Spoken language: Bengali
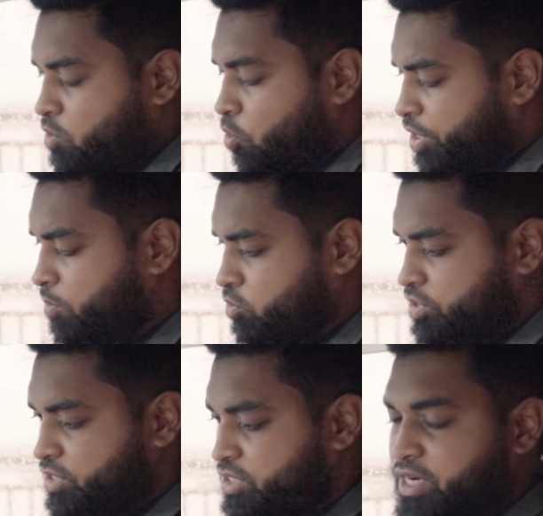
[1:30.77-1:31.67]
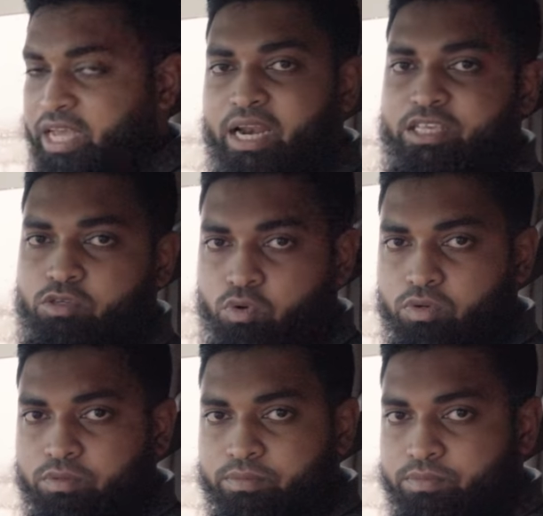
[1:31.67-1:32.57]
ঘুড়ির মতো জিনিসটা রিয়ালাইজ করুন
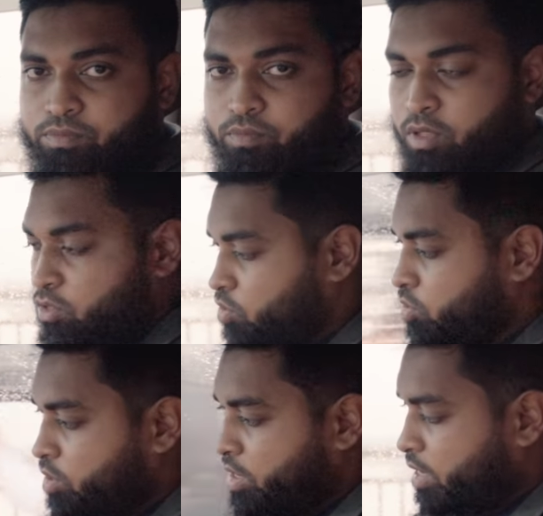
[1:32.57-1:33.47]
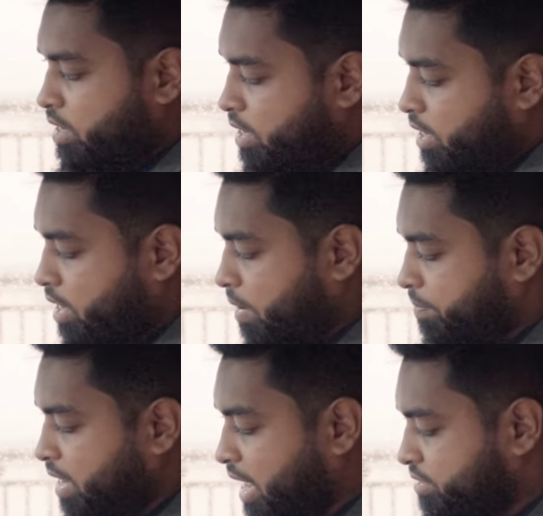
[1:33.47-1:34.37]
ধরুন
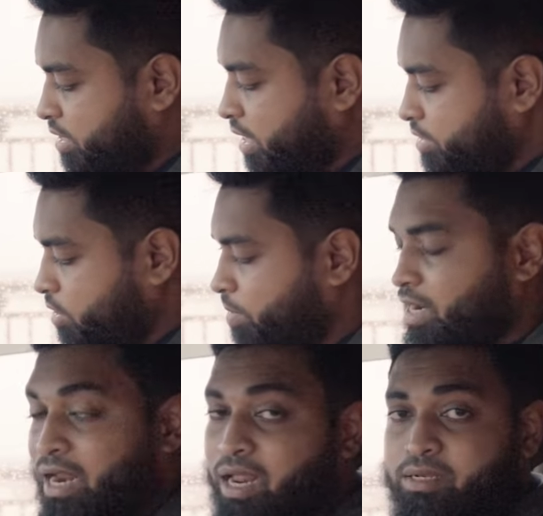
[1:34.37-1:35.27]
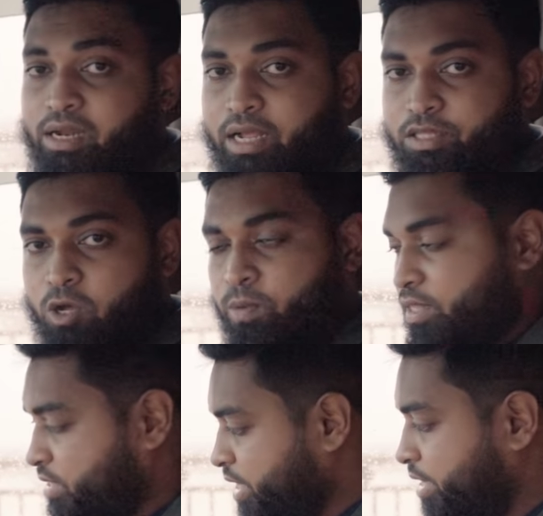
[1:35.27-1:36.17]
আপনার হাতটা রাখতে হবে ডান হাতটা রাখতে হবে
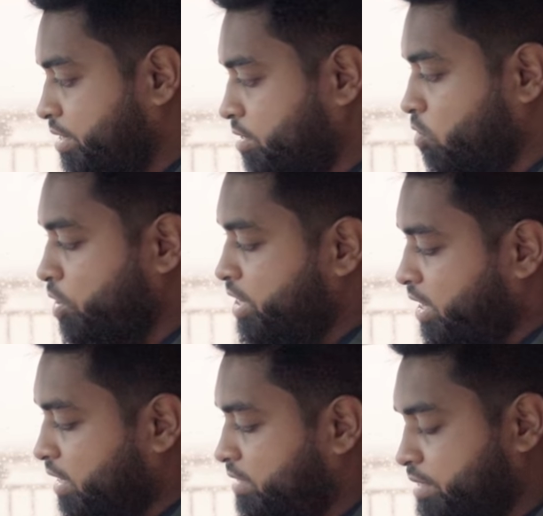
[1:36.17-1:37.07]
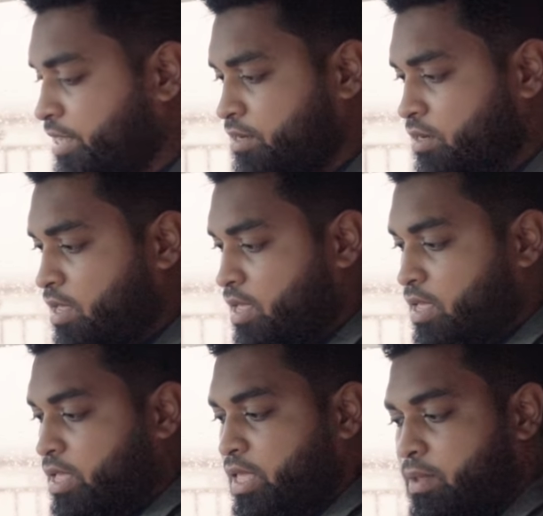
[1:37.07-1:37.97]
তিন ঘুড়ির কাটার তিন
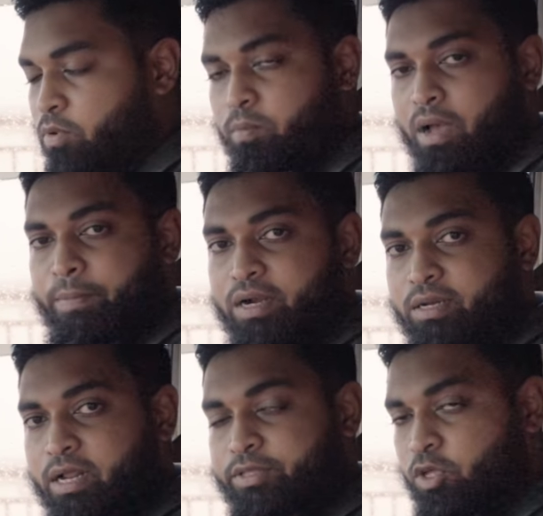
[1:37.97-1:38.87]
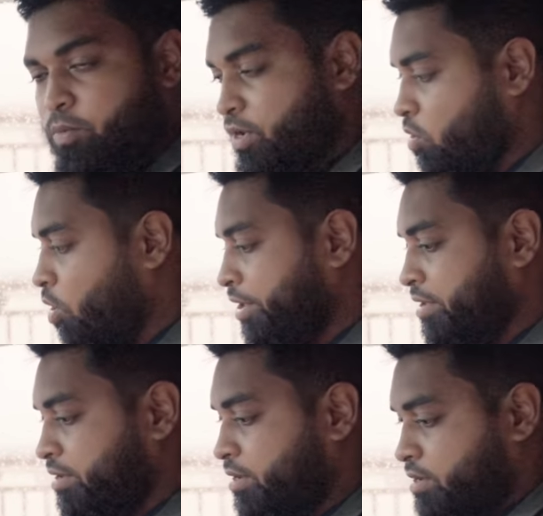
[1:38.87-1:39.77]
এবং বাম হাতটা রাখতে হবে নয়
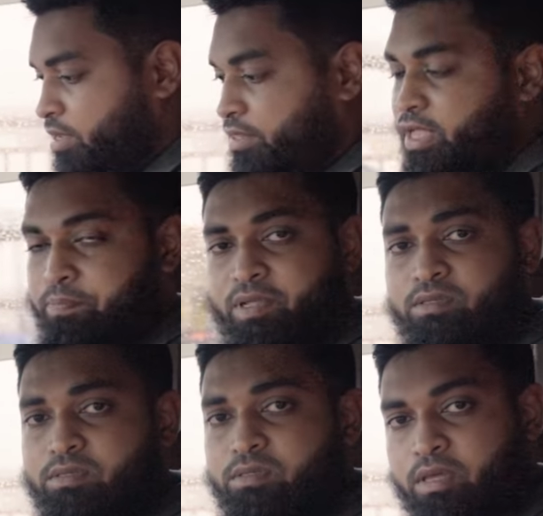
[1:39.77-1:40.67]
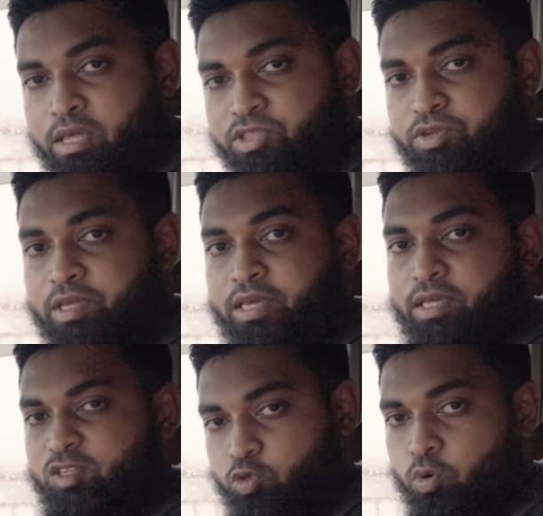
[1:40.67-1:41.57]
দ্যাট মিন্স থ্রি
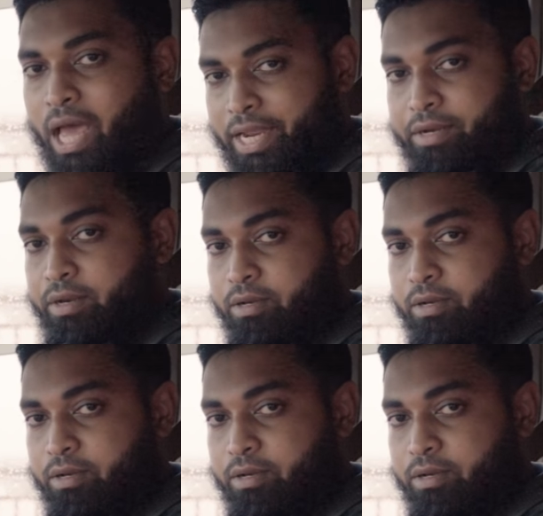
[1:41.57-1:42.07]
ইস টু নাইন